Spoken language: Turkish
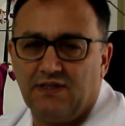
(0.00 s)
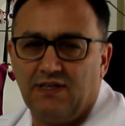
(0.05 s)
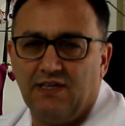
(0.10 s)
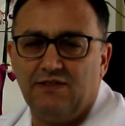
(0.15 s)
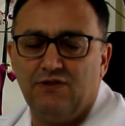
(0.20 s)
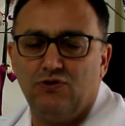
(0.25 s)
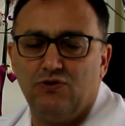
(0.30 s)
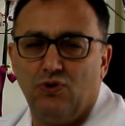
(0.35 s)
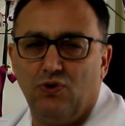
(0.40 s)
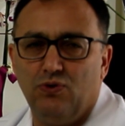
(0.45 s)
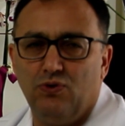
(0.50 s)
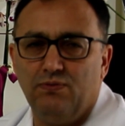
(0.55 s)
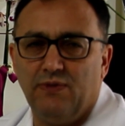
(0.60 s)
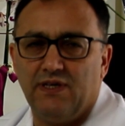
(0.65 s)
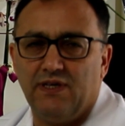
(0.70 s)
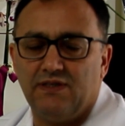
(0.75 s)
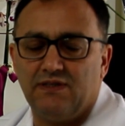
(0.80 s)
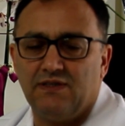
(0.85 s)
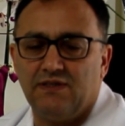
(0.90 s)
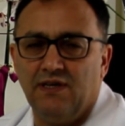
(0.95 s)
Geçiş
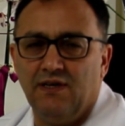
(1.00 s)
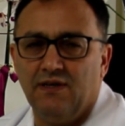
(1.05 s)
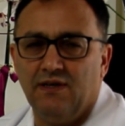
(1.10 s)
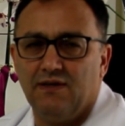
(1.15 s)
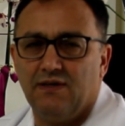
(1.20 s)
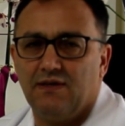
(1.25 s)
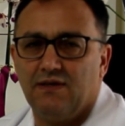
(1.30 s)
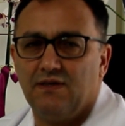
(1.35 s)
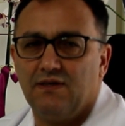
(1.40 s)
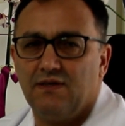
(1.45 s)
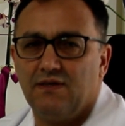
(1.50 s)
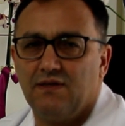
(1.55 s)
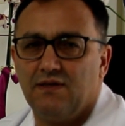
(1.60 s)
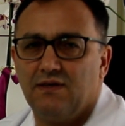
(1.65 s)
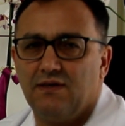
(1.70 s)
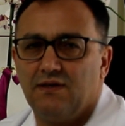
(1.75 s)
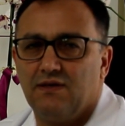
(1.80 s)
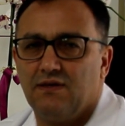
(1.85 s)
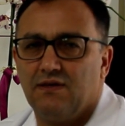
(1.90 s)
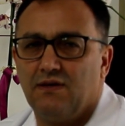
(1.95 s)
olmayınca
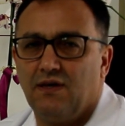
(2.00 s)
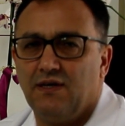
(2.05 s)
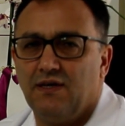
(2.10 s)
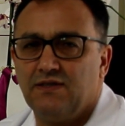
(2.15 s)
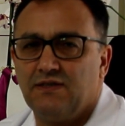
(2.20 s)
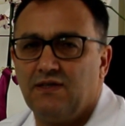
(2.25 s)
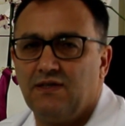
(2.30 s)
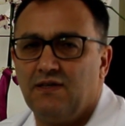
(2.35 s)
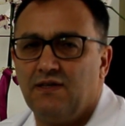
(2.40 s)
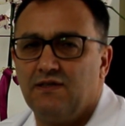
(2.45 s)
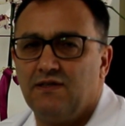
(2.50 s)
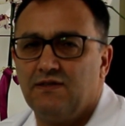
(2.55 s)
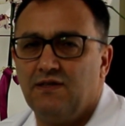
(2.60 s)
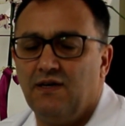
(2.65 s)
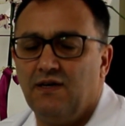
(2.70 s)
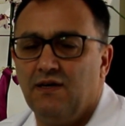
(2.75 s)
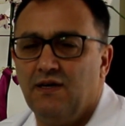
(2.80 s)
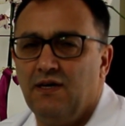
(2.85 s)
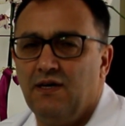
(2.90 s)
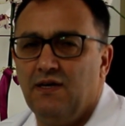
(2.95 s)

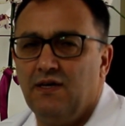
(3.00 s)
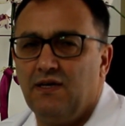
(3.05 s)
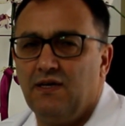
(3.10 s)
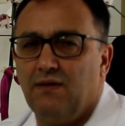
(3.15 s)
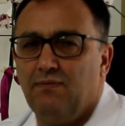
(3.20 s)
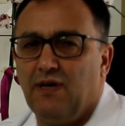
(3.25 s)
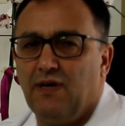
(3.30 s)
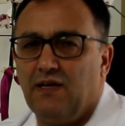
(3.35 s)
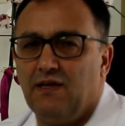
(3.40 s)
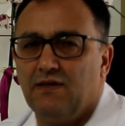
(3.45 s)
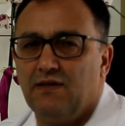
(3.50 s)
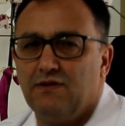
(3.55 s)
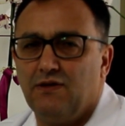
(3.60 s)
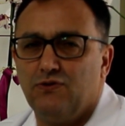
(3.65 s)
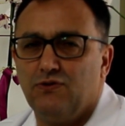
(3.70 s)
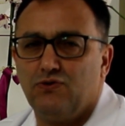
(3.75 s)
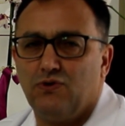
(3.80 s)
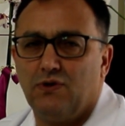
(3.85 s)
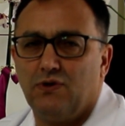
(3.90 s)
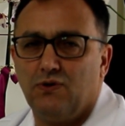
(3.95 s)
hastalarda
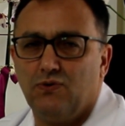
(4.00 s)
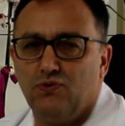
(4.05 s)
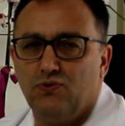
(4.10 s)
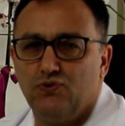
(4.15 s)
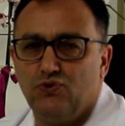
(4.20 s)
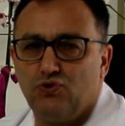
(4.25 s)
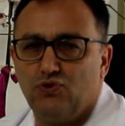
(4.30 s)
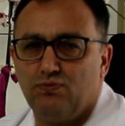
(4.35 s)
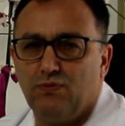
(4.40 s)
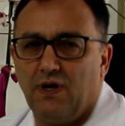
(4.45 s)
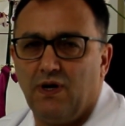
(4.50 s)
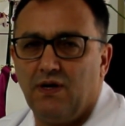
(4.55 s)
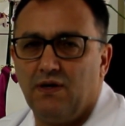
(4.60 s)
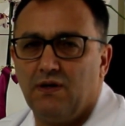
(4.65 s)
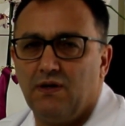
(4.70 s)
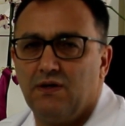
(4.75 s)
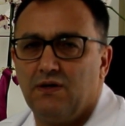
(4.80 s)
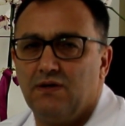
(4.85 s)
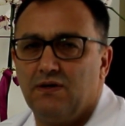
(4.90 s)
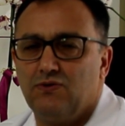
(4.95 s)
yemeklerden sonra
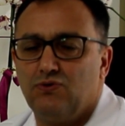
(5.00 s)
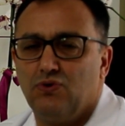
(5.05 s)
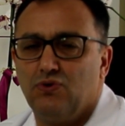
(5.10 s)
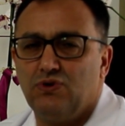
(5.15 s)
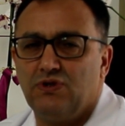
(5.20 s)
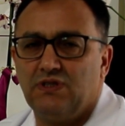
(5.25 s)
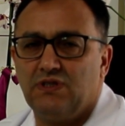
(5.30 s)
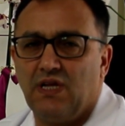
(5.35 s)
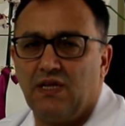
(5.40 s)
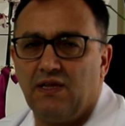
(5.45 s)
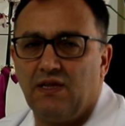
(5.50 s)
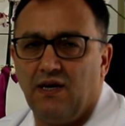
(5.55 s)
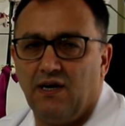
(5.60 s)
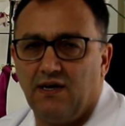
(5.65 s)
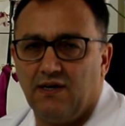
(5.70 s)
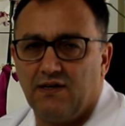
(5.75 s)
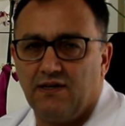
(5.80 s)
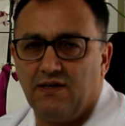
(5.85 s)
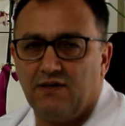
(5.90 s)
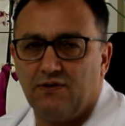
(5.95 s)
kusma, çok şiddetli
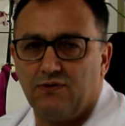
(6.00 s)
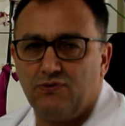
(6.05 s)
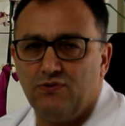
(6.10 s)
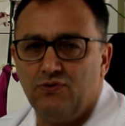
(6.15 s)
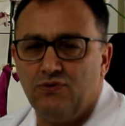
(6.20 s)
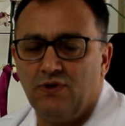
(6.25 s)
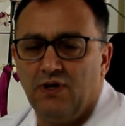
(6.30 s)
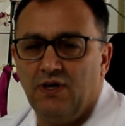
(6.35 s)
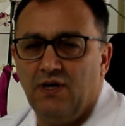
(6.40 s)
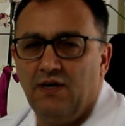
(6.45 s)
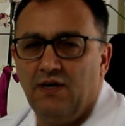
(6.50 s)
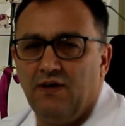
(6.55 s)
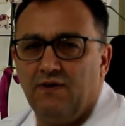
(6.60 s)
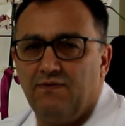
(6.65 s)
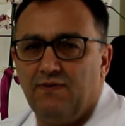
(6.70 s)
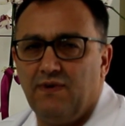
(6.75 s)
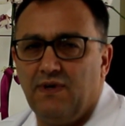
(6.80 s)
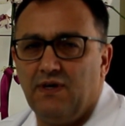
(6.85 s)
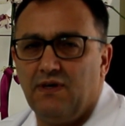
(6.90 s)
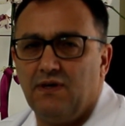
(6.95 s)
ağrılar olur
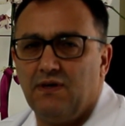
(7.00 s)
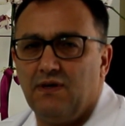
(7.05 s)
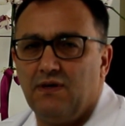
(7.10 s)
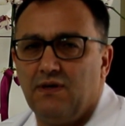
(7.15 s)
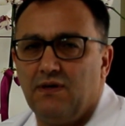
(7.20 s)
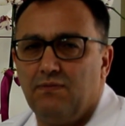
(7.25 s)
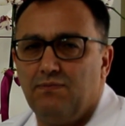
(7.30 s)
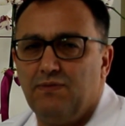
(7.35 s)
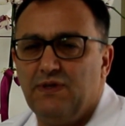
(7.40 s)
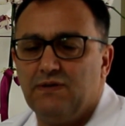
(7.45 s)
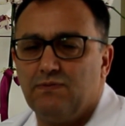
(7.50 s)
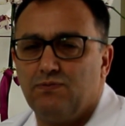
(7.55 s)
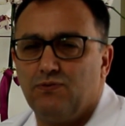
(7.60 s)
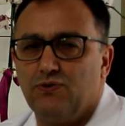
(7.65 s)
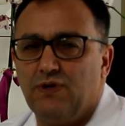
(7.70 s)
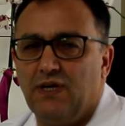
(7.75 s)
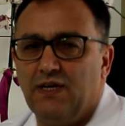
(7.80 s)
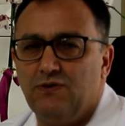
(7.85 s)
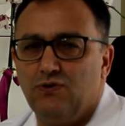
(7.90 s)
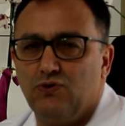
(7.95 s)
ve biz
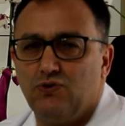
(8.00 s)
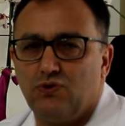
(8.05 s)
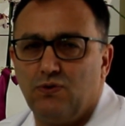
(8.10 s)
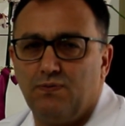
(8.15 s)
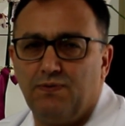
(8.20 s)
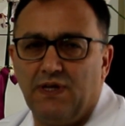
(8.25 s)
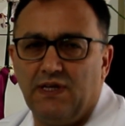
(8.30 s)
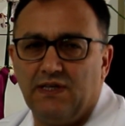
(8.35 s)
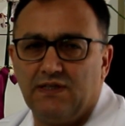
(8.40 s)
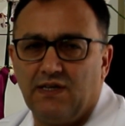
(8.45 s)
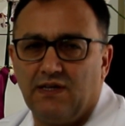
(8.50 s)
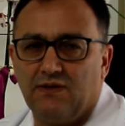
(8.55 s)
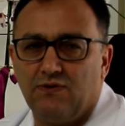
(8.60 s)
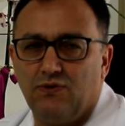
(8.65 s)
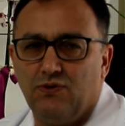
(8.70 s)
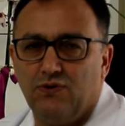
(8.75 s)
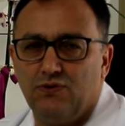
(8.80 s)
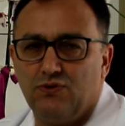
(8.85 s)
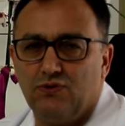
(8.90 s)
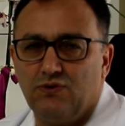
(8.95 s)
bunu endoskopi ile
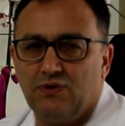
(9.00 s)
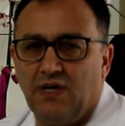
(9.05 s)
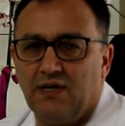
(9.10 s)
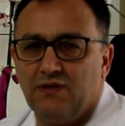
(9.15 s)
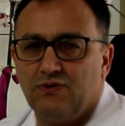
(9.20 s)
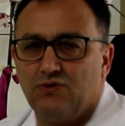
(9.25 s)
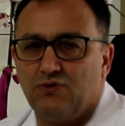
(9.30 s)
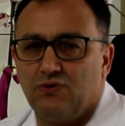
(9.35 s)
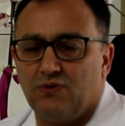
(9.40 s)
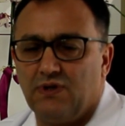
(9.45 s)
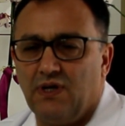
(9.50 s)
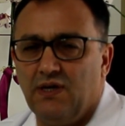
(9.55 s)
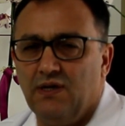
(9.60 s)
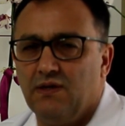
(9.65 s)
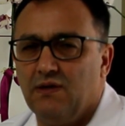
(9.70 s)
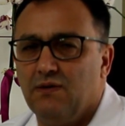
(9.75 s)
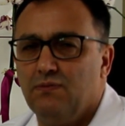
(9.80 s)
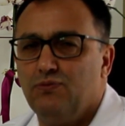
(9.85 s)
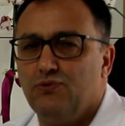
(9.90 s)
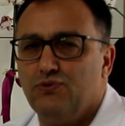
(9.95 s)
tanı koyduktan
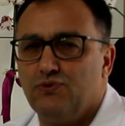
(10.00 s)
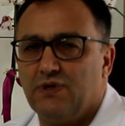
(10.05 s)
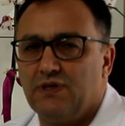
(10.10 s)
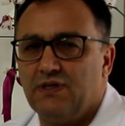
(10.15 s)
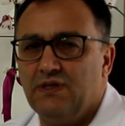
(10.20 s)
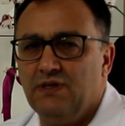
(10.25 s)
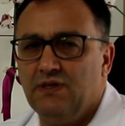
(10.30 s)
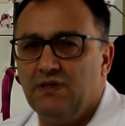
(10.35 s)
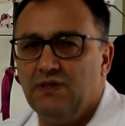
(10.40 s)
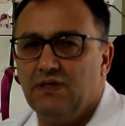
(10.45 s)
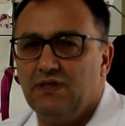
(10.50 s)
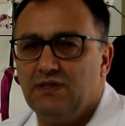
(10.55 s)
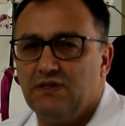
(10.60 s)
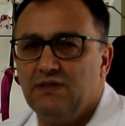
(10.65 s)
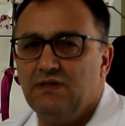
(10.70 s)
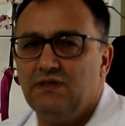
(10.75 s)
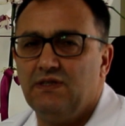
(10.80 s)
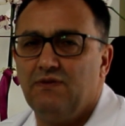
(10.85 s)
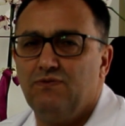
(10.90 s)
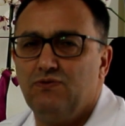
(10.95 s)
sonra bunları
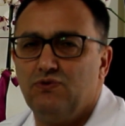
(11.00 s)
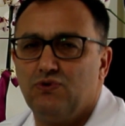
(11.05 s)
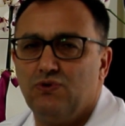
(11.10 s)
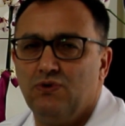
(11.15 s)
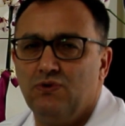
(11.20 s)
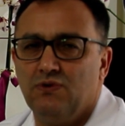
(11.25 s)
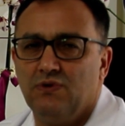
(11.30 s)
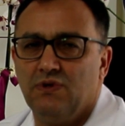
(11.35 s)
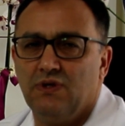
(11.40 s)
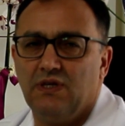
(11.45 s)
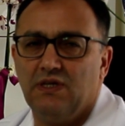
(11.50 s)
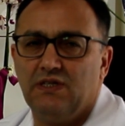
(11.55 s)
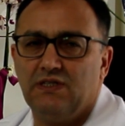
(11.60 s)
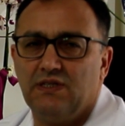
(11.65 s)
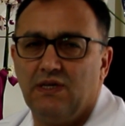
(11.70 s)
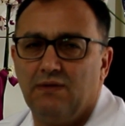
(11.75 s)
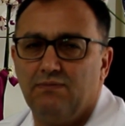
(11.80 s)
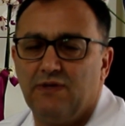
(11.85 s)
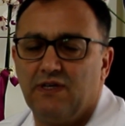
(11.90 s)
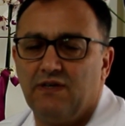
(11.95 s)
için revizyon
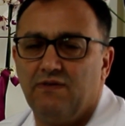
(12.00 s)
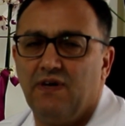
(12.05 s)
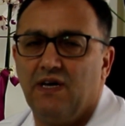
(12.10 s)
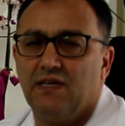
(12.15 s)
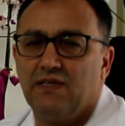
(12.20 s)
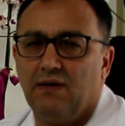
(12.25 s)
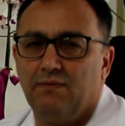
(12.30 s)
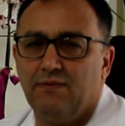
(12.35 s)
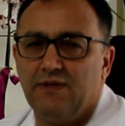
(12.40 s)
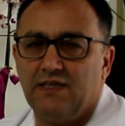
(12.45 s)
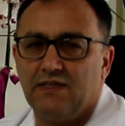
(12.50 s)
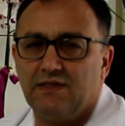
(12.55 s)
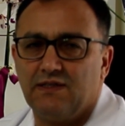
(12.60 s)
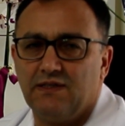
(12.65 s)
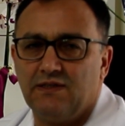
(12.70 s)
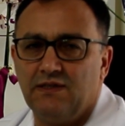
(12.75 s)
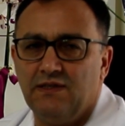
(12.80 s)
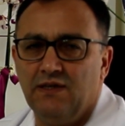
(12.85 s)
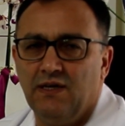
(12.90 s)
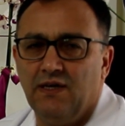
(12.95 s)
işlemleri veya
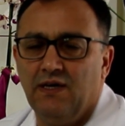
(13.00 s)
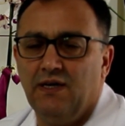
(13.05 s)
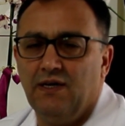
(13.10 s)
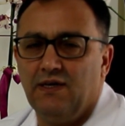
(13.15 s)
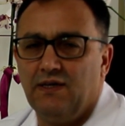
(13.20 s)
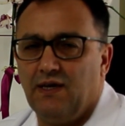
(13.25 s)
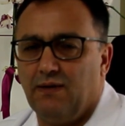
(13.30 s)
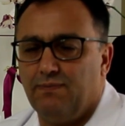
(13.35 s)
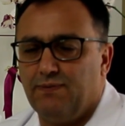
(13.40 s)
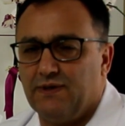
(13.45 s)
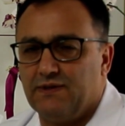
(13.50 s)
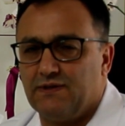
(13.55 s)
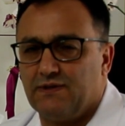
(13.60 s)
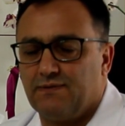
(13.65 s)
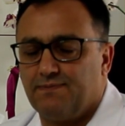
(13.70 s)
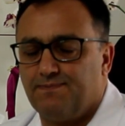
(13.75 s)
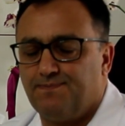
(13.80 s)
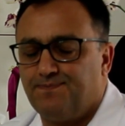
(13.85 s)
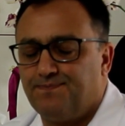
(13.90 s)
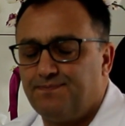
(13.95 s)
ameliyatları
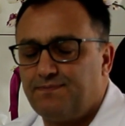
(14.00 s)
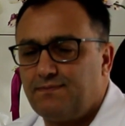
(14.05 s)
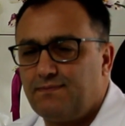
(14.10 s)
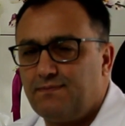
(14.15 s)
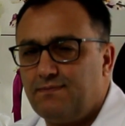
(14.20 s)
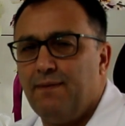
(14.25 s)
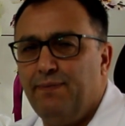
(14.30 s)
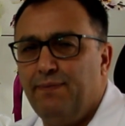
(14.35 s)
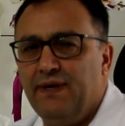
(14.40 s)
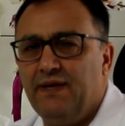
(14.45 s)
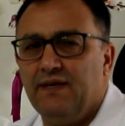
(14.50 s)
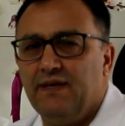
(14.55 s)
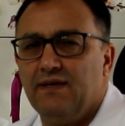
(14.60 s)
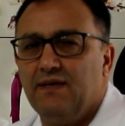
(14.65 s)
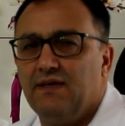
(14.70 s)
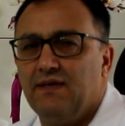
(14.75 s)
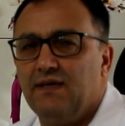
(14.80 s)
yaparız. Peki